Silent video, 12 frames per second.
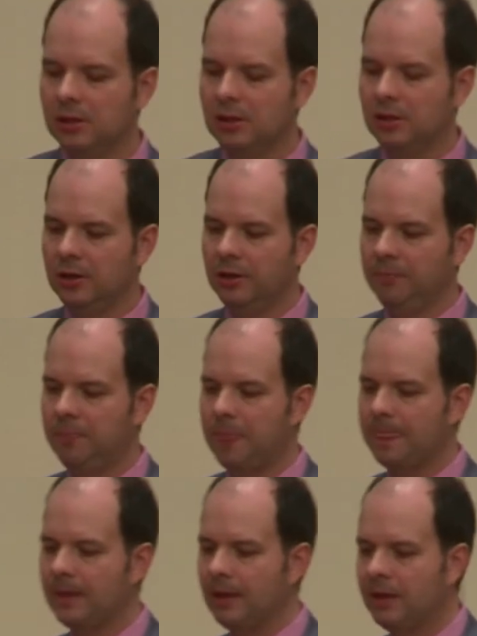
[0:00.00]

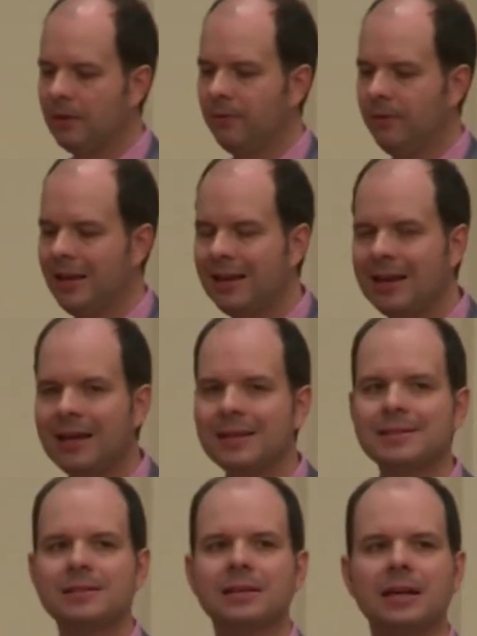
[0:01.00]
ähm,
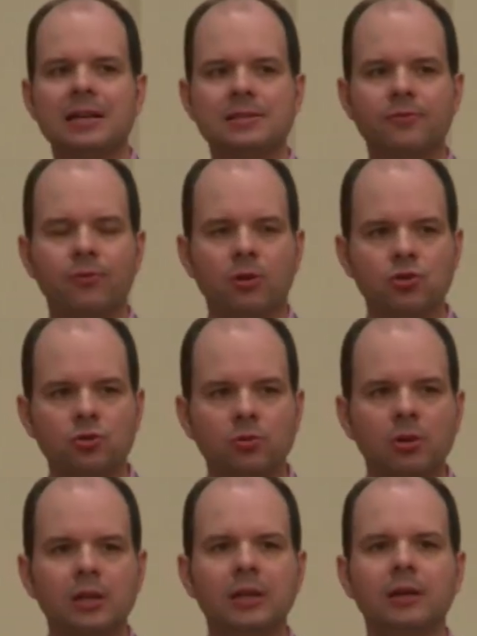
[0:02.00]
gewährleisten, dass Forschung
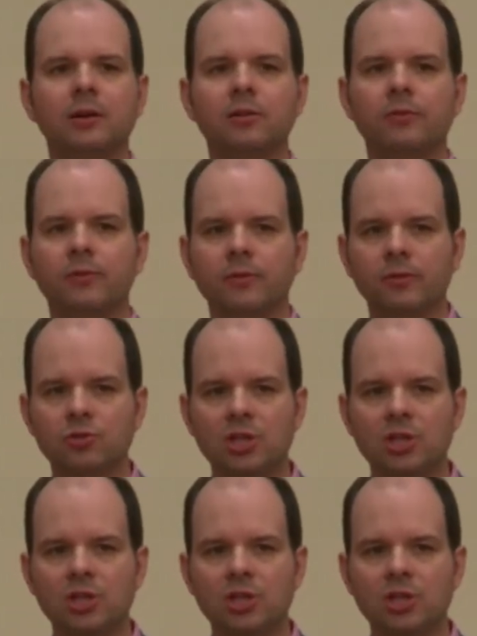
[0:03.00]
und Lehre äh,